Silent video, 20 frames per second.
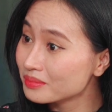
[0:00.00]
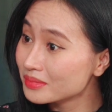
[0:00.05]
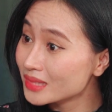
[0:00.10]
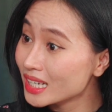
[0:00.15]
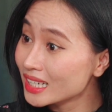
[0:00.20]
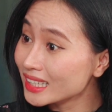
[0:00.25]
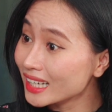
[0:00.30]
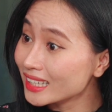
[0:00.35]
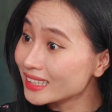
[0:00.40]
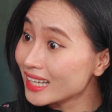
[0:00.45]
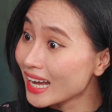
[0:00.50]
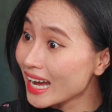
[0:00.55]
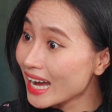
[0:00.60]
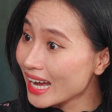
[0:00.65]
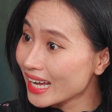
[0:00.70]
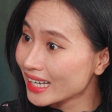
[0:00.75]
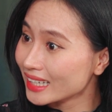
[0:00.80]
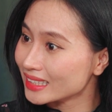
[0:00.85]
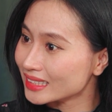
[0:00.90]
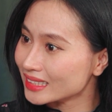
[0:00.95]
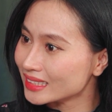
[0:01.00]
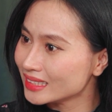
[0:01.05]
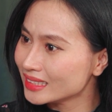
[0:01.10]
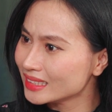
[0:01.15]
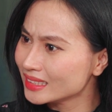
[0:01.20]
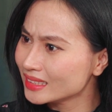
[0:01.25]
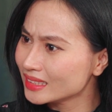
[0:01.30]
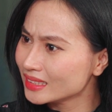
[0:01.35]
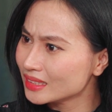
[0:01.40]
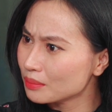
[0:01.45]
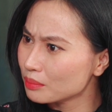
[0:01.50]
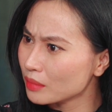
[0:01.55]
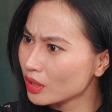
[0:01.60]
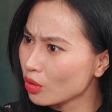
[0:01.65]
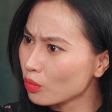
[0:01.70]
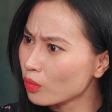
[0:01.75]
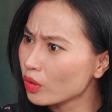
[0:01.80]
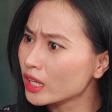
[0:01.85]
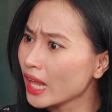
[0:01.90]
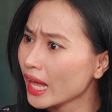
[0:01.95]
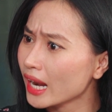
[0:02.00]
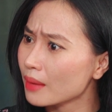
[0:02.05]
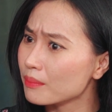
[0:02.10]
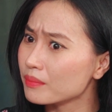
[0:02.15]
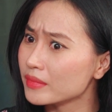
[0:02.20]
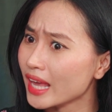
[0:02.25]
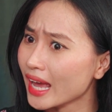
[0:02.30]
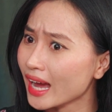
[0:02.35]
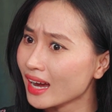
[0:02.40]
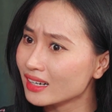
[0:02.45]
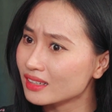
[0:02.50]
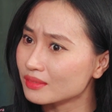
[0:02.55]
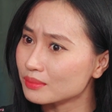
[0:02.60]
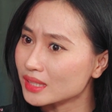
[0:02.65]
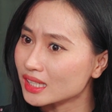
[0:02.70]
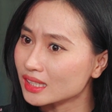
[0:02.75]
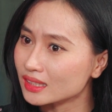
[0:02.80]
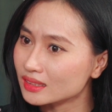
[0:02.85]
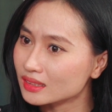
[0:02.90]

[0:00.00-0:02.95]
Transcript: Đến cái thai mà cũng có thể làm giả được mà.